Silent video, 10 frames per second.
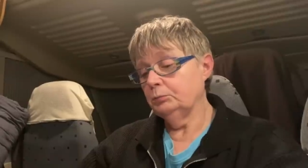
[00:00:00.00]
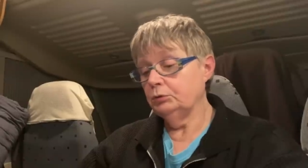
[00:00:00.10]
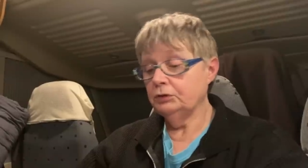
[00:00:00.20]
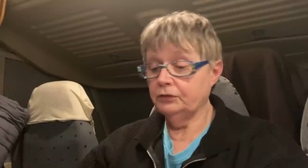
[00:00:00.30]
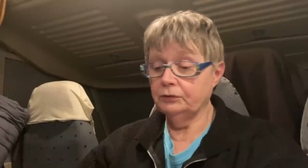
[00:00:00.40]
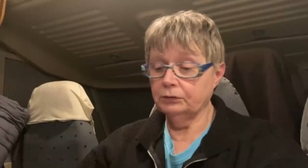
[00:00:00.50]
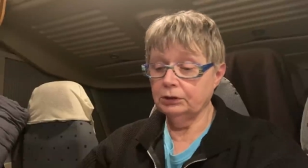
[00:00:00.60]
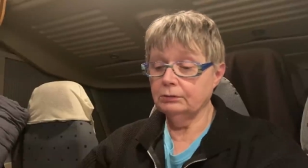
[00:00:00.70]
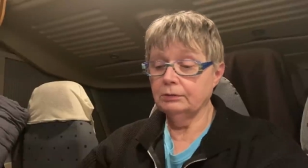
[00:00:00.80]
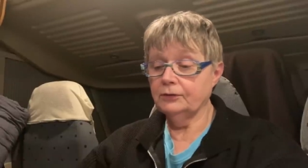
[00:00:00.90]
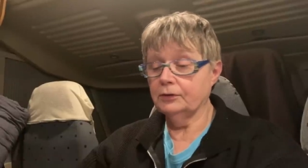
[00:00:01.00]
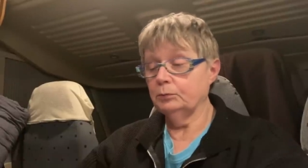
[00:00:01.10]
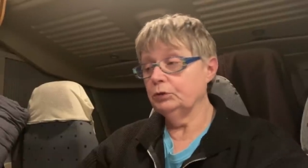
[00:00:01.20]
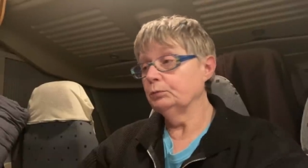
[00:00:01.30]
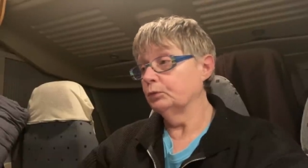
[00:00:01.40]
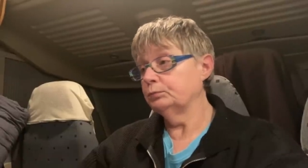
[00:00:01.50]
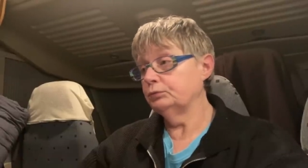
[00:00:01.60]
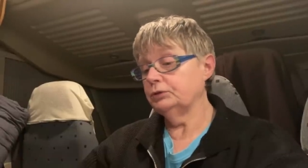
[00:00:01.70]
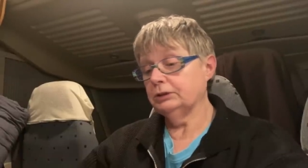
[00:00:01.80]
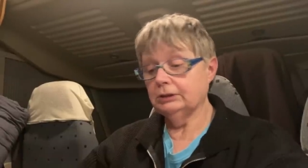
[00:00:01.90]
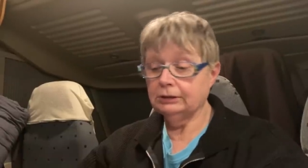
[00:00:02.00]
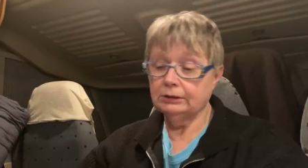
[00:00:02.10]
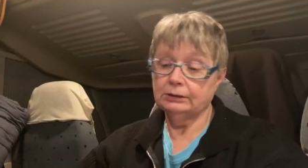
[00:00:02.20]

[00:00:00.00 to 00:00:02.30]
puis c'est vrai que les amis m'ont poussé